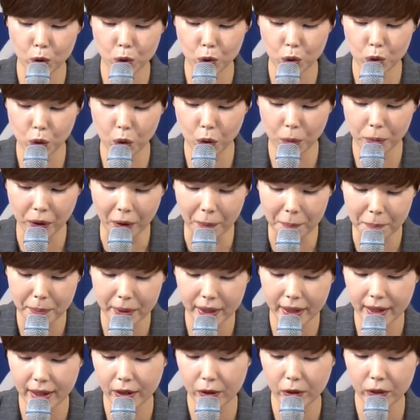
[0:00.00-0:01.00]
주도
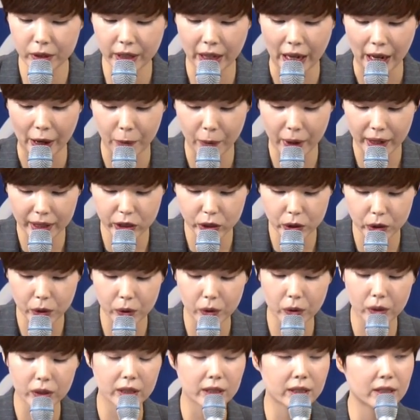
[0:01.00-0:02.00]
면밀하고
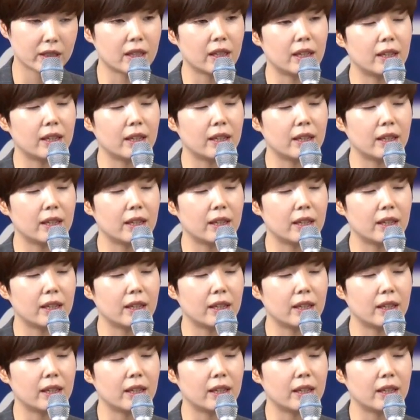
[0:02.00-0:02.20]
계획적으로 그